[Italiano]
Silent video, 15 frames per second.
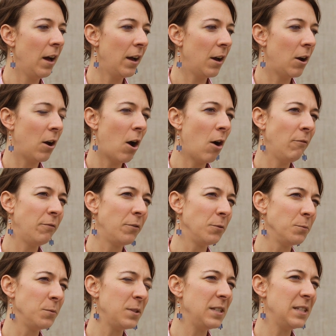eh,
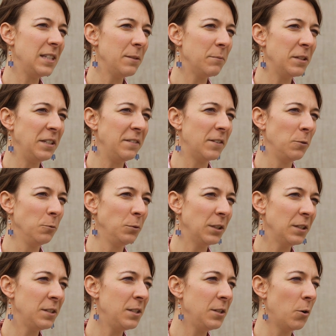offrono un sistema di
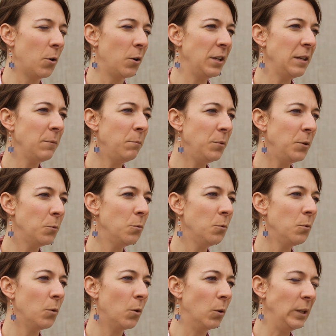valutazione
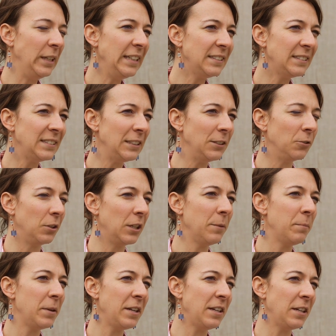più olistico che
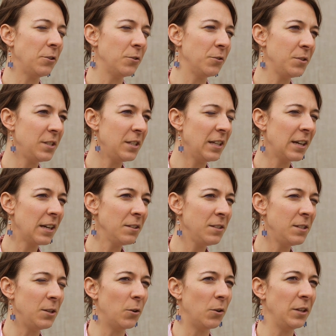prende in
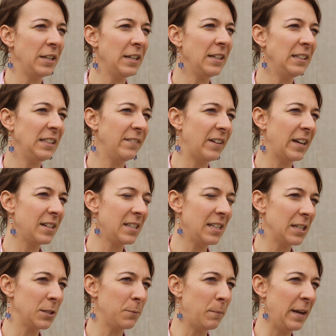considerazione diversi
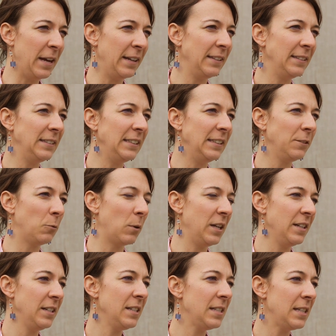aspetti,
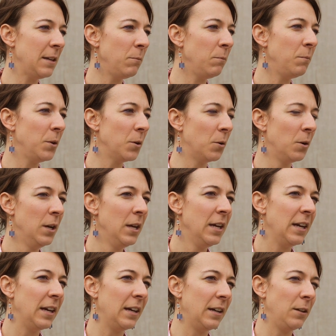quali ad esempio
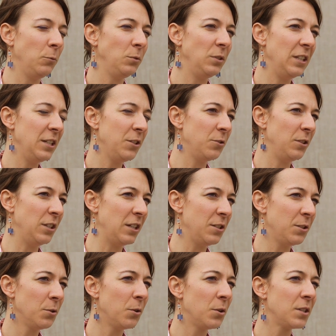eh, l'utilizzo di
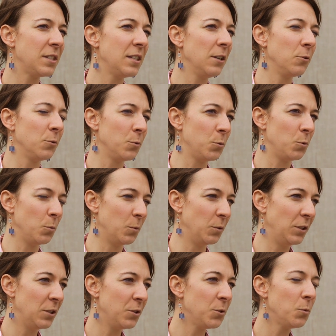risorse, il consumo
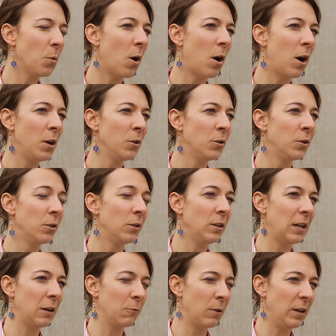del suolo,
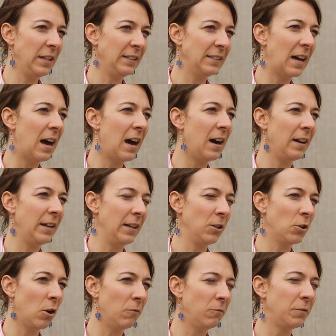la qualità e il
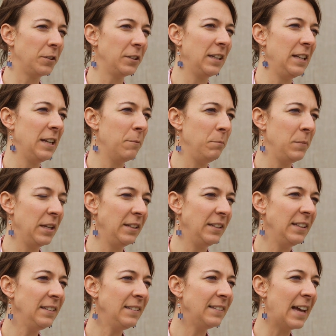comfort degli
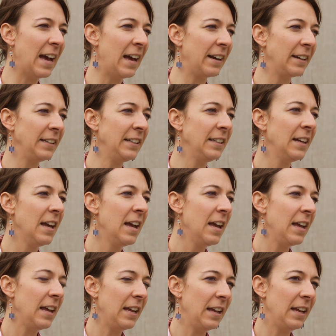ambienti interni
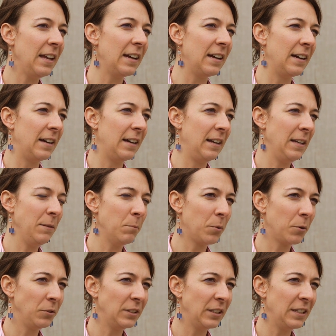e eh,
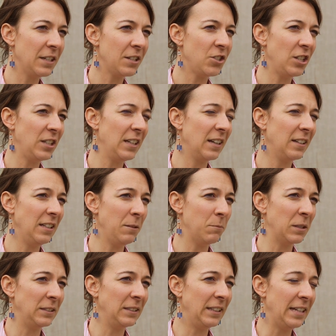l'impronta energetica dei
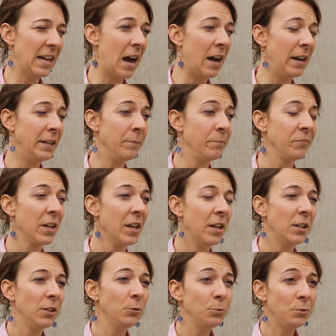materiali.
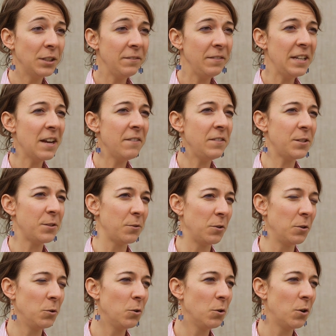Tuttavia vi sono
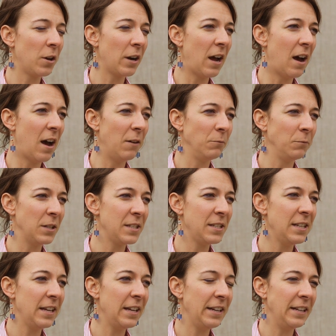ancora una
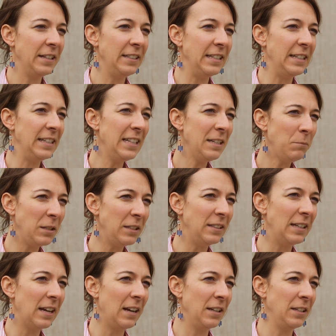serie di
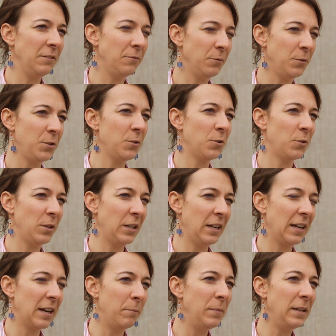limiti alla
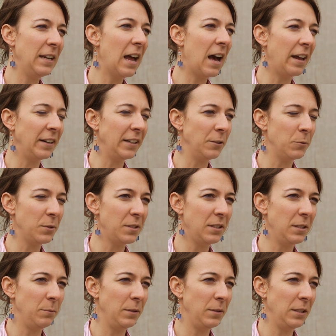diffusione capillare di questi
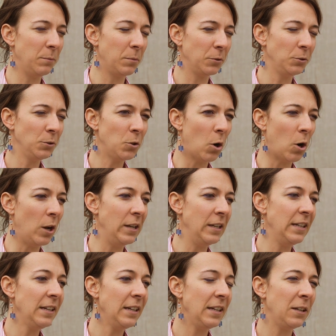tipi di
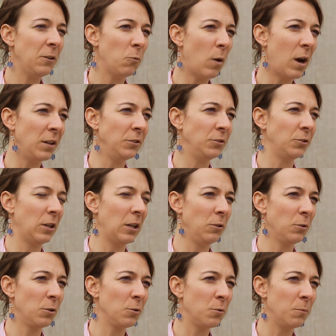protocolli, in quanto la
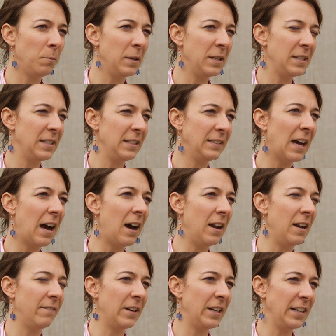loro complessità,
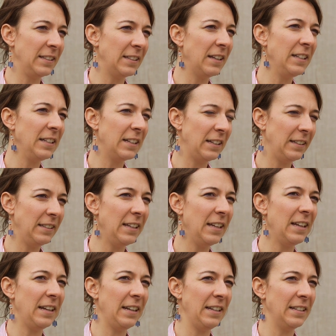la varietà di
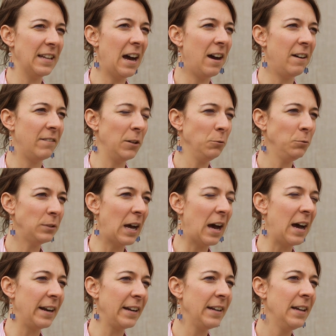criteri da
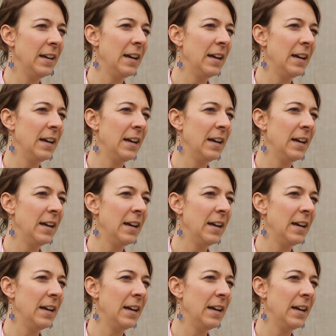valutare,